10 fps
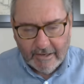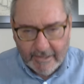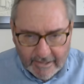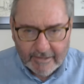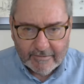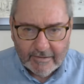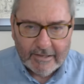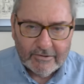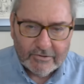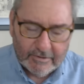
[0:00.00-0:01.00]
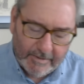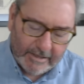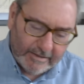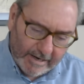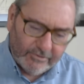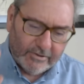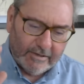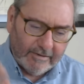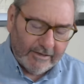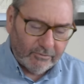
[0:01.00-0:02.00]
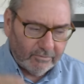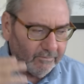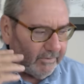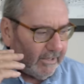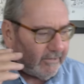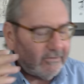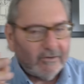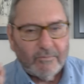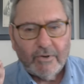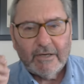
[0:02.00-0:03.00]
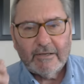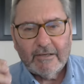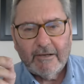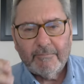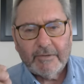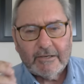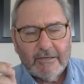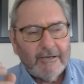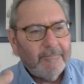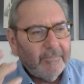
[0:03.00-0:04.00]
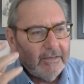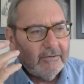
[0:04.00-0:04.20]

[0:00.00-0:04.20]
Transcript: hayata geçirmek gerçekten Türk milletinin bu anlamdaki